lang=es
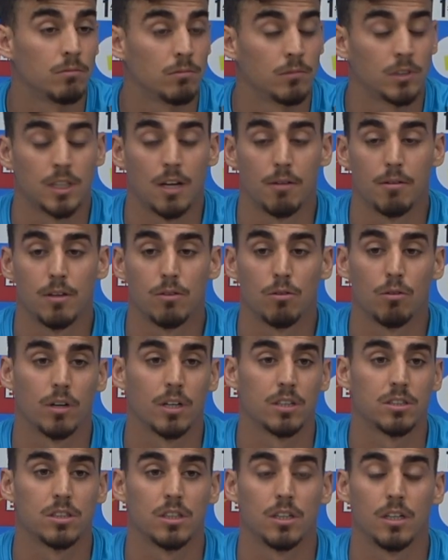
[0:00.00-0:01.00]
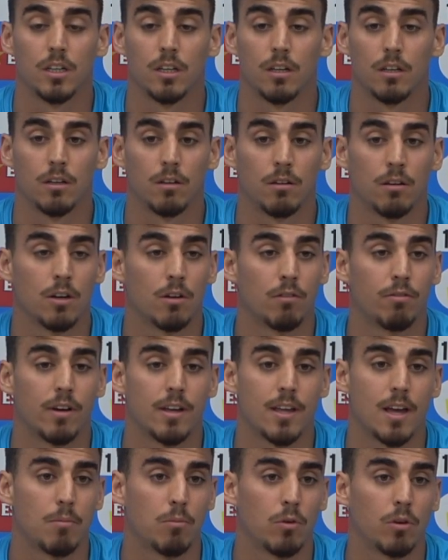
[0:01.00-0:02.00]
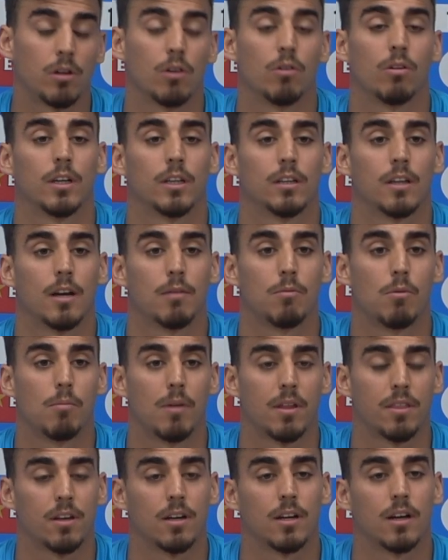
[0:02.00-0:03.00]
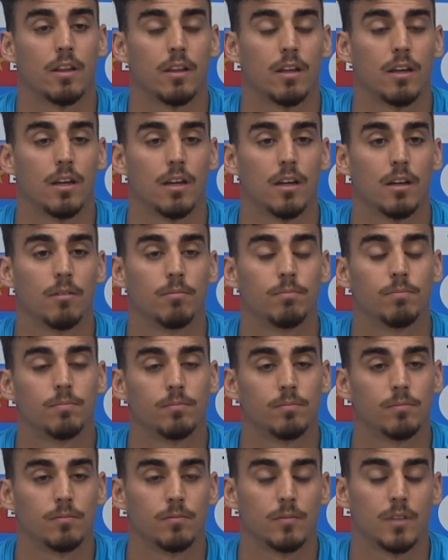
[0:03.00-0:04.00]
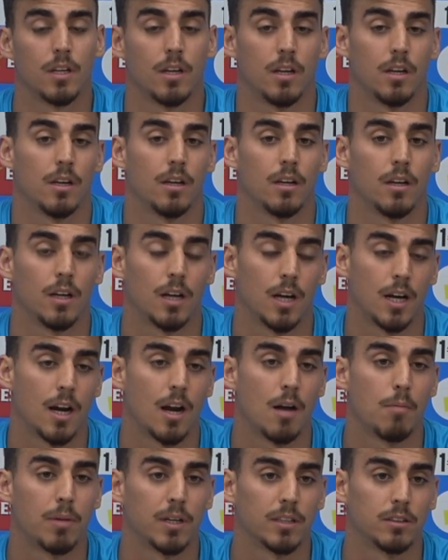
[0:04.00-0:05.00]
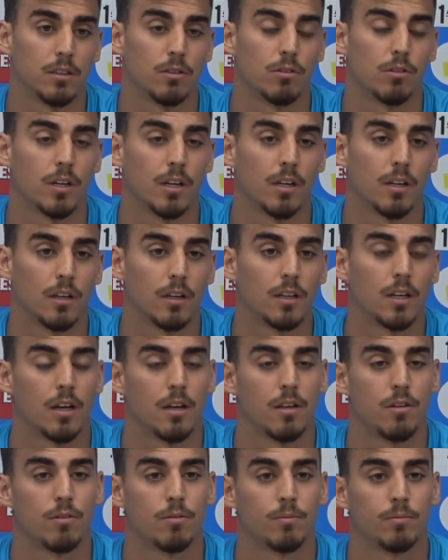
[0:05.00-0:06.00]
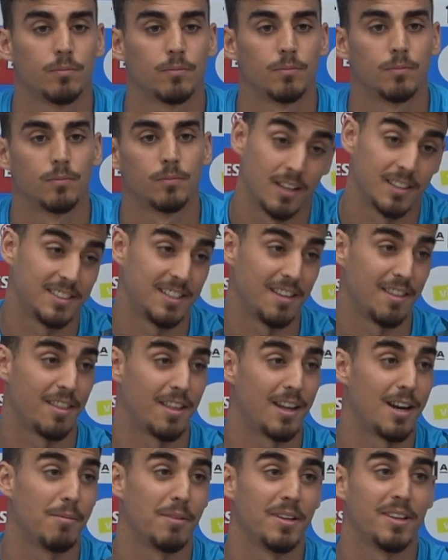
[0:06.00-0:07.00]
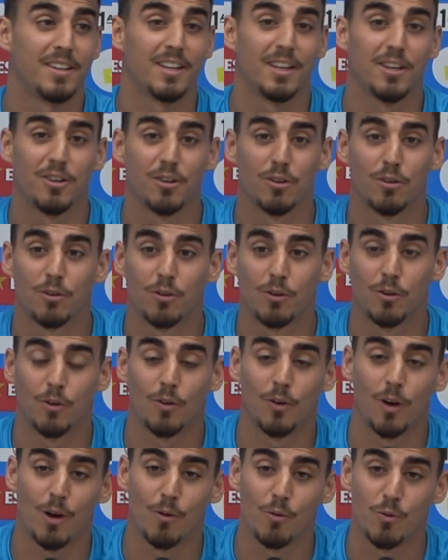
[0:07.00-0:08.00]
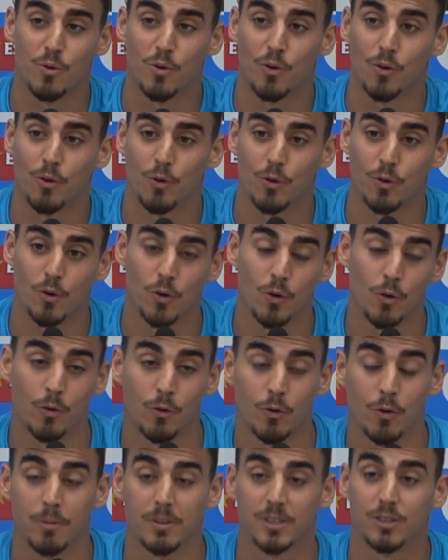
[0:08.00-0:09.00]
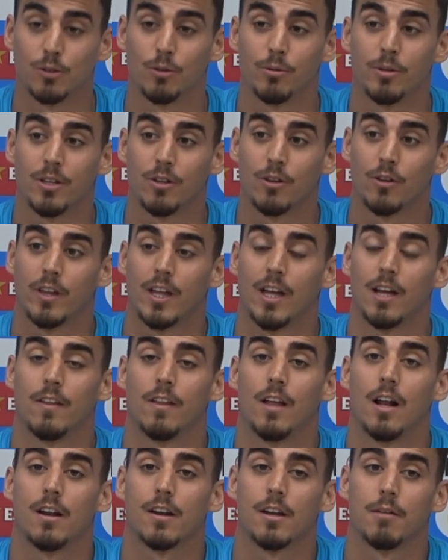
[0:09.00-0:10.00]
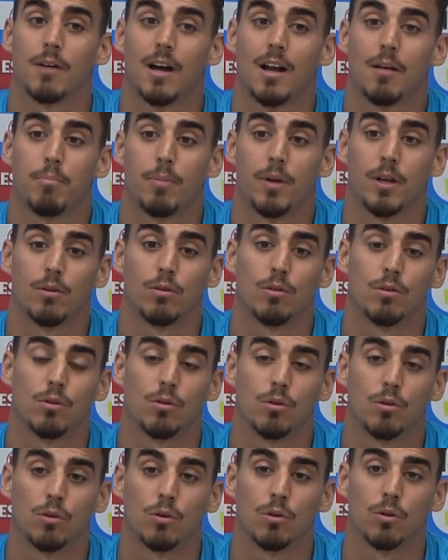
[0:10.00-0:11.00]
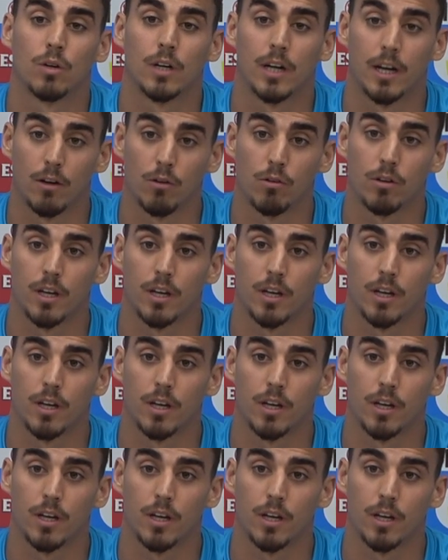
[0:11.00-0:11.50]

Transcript: sabiendo que si no fallamos creo que estaremos más cerca de, de ganar el partido que, que ellos. Sinceramente yo aún no, no, he visto vídeo del rival, pero creo